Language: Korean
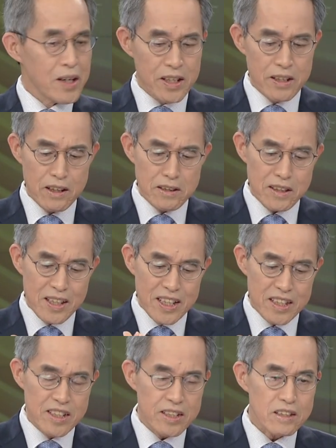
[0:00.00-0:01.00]
이런
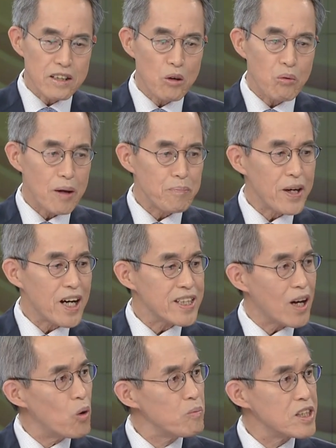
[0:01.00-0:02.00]
디지털 화폐가
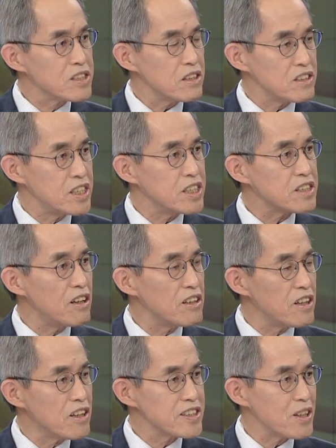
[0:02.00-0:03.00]
나오면서 디지털
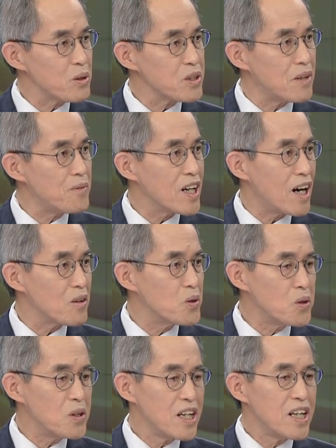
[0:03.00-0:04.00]
경제로
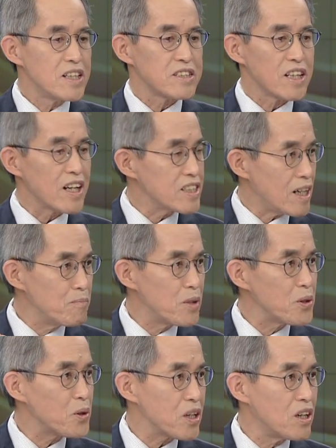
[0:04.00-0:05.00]
넘어가고 지금까지 한
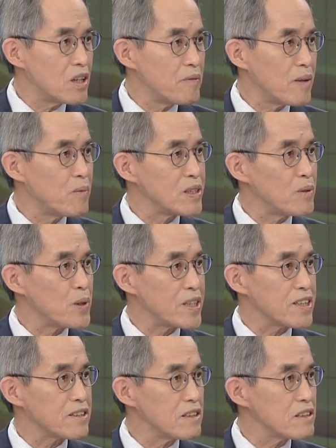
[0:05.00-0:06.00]
번도 경험해보지
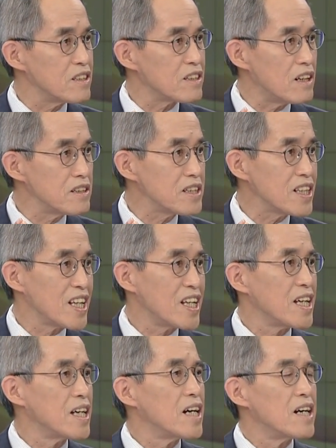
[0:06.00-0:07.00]
못했던 그런
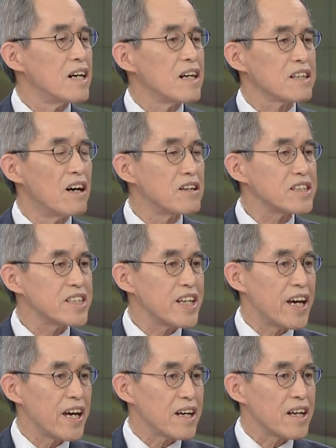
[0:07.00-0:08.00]

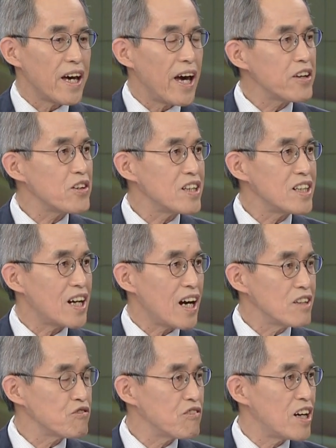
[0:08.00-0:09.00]
경제 행위를
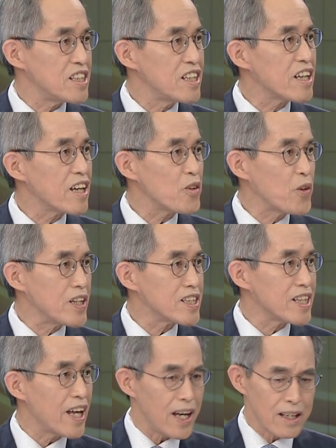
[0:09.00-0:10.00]
할 수가 있게
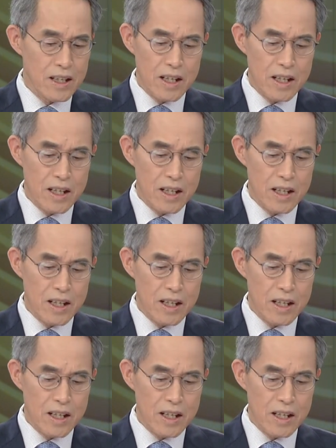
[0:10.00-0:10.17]
되는데